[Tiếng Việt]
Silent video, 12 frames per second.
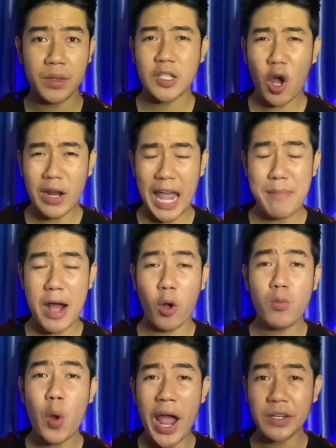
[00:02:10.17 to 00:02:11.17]
có lẽ bà
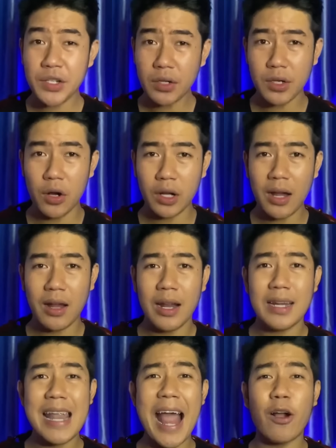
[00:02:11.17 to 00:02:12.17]
cũng đoán trước được á
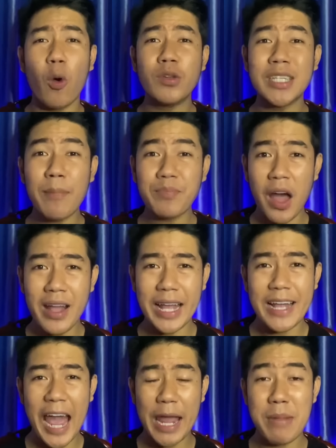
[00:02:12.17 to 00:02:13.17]
là cũng sắp tới cái
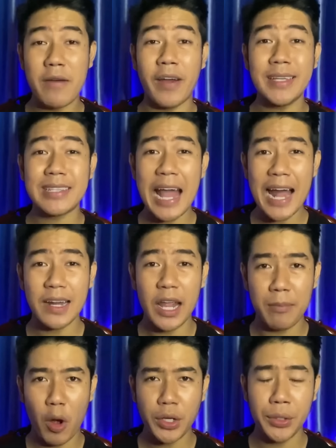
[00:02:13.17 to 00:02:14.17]
ngày bà phải xa lìa
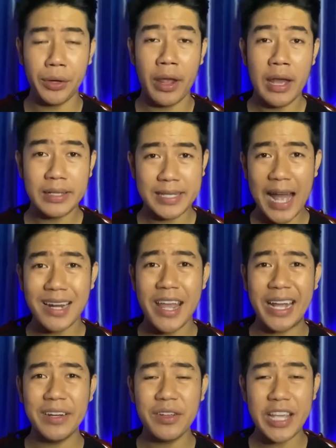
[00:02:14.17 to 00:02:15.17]
mọi người, xa lìa
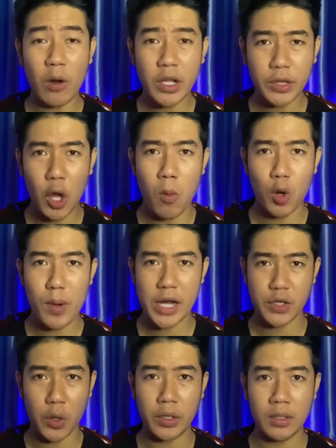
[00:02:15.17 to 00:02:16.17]
cái đứa cháu đích tôn của bà
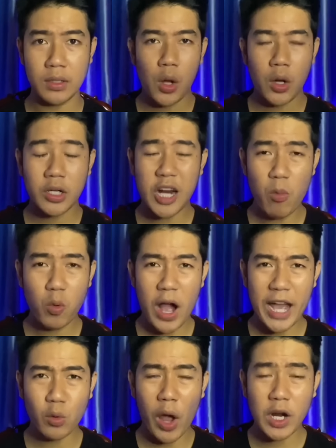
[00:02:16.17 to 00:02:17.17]
rồi. Không có
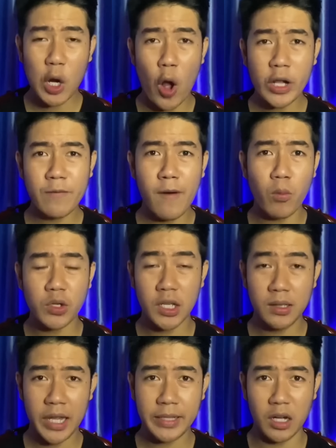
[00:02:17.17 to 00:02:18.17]
ai thoát khỏi cái vòng
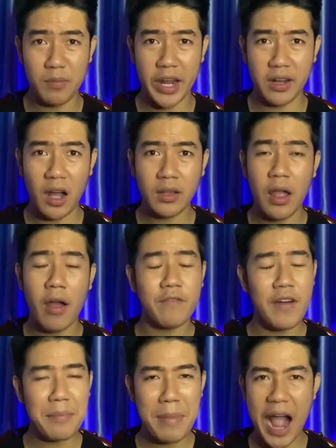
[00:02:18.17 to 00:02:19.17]
sinh ly tử biệt hết
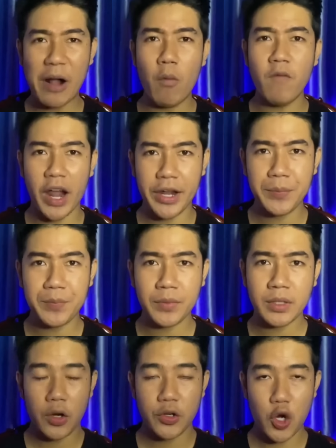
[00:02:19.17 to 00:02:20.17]
và bà cũng vậy.
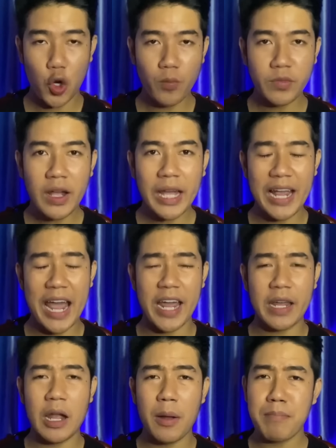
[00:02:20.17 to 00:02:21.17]
Rồi cũng tới cái
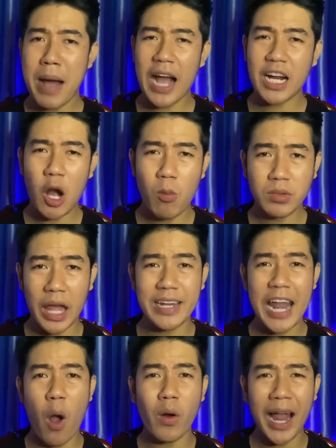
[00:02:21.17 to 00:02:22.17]
ngày bà không thể
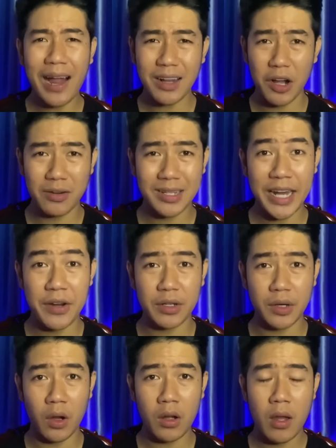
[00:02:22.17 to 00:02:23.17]
nào gắn gượng lại được
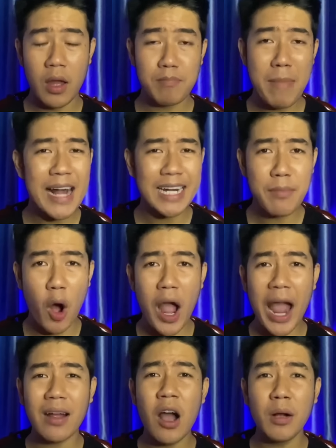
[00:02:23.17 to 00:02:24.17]
nữa, bà đã bỏ
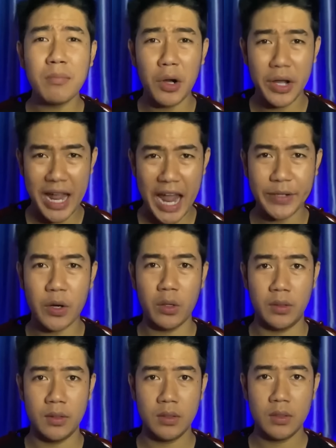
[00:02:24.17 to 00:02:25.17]
ăn hơn 10 ngày rồi.
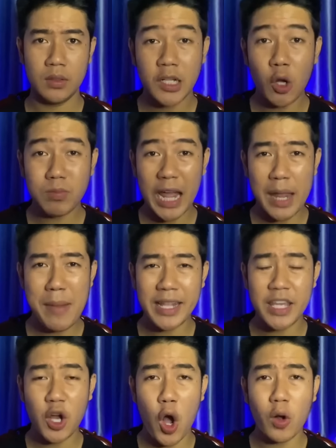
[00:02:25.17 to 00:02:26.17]
Lúc này bà
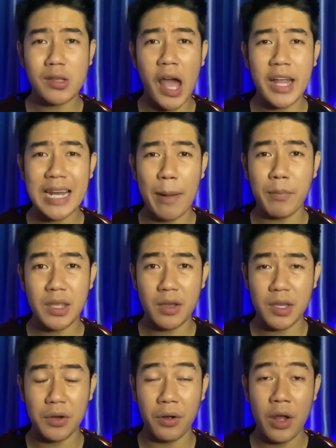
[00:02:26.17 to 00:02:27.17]
chỉ còn có thể nằm ở dưới
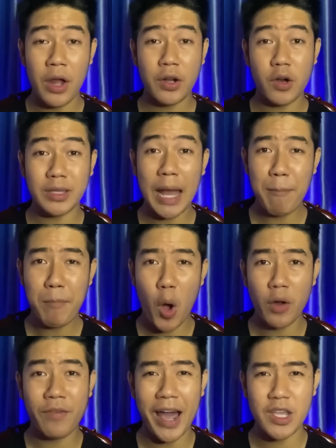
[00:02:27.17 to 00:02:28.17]
giường rồi thấm
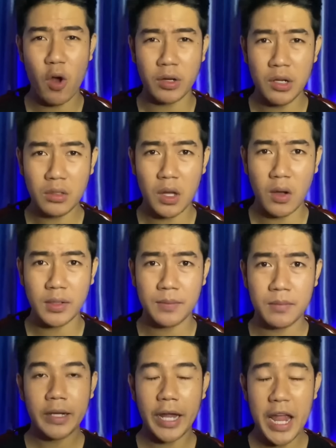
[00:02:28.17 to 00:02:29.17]
môi vài giọt nước thôi.
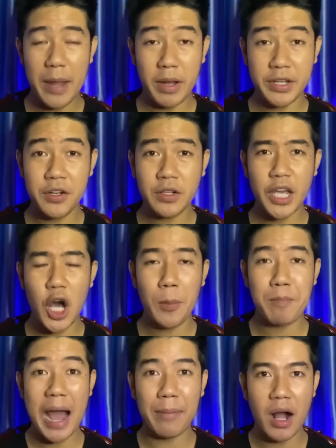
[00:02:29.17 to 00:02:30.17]
Cái đêm mà trước cái
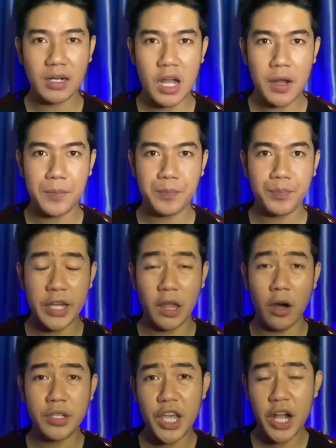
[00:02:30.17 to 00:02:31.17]
hôm bà mất đó, thì
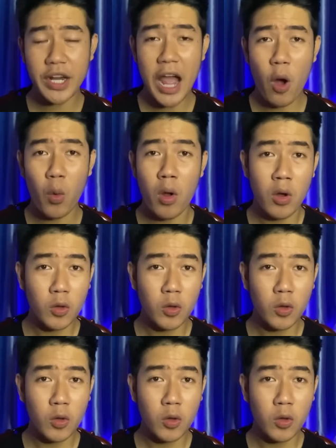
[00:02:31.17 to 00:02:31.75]
tự nhiên ở đâu